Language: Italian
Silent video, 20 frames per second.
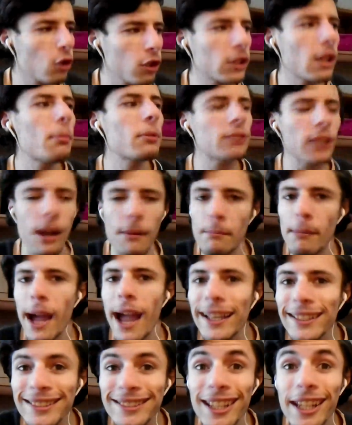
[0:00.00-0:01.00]
Cosa potrebbe
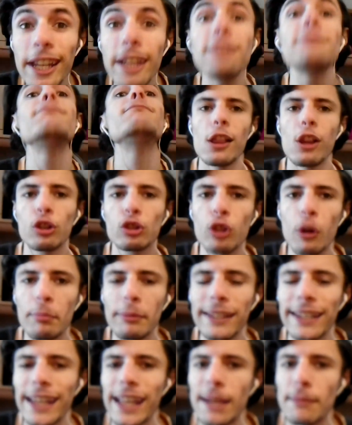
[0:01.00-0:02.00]
essere? Lo
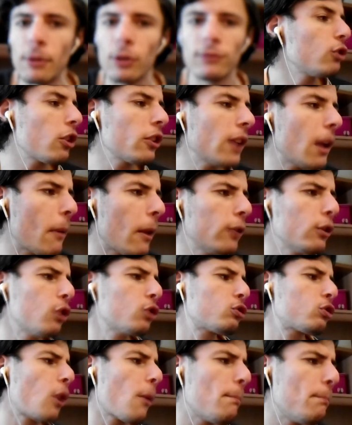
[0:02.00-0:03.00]
scopriremo. Torniamo al
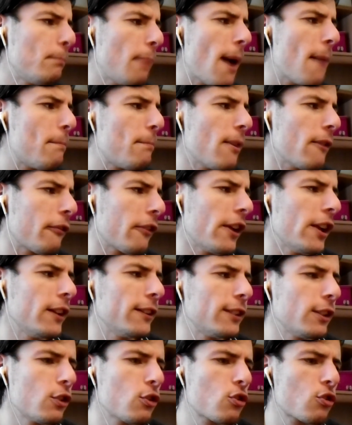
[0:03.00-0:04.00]
nostro Peppe
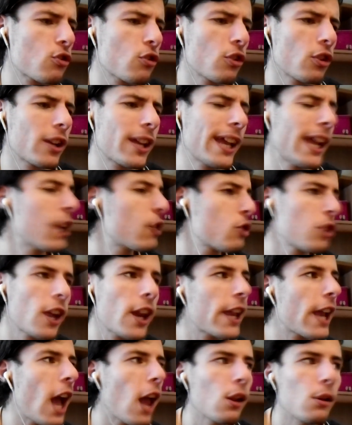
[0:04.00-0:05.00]
Fetish che ci
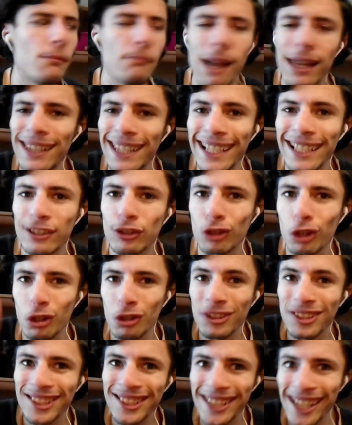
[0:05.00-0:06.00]
regala un
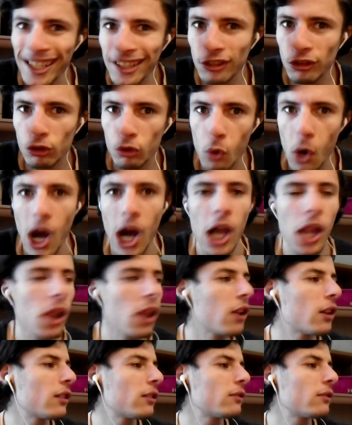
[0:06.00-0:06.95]
balletto sensual.